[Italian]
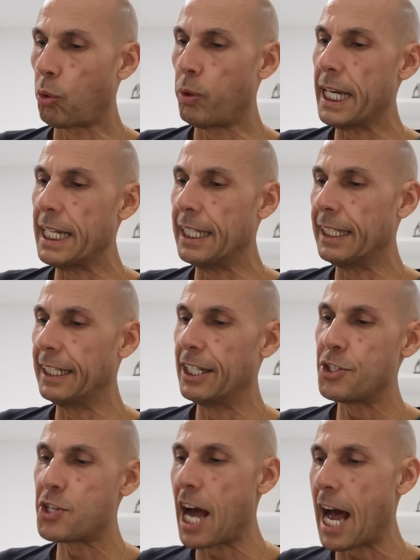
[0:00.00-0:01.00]
Quindi
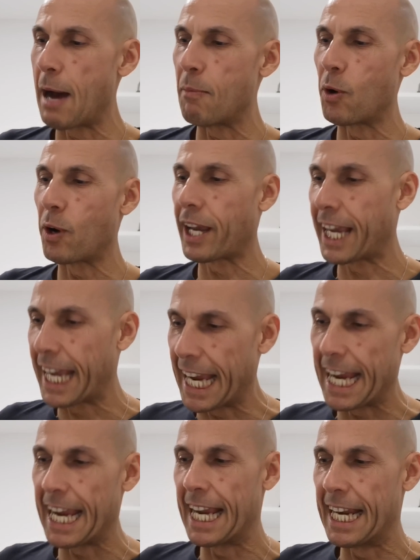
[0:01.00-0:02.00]
diciamo
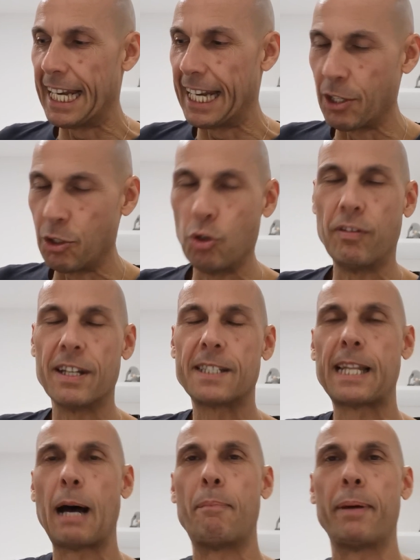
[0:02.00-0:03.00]
che la Juve
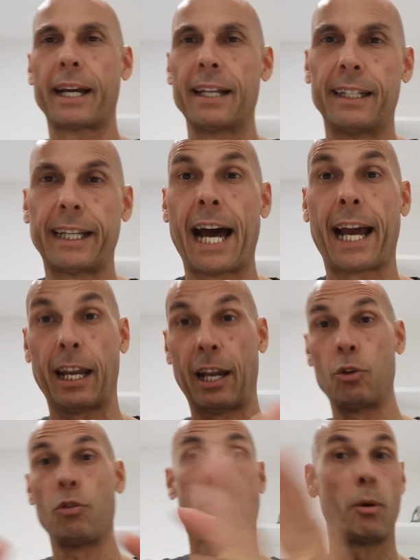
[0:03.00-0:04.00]
sta per entrare, la
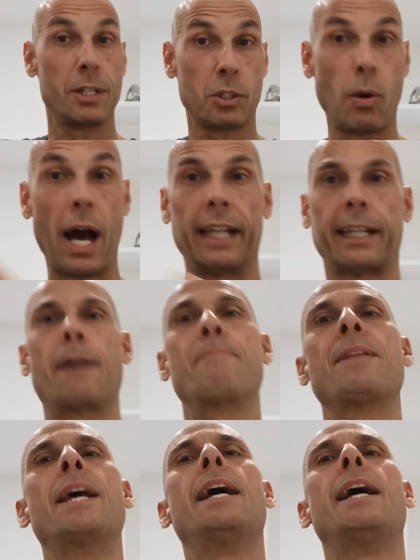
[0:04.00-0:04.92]
Juve come squadra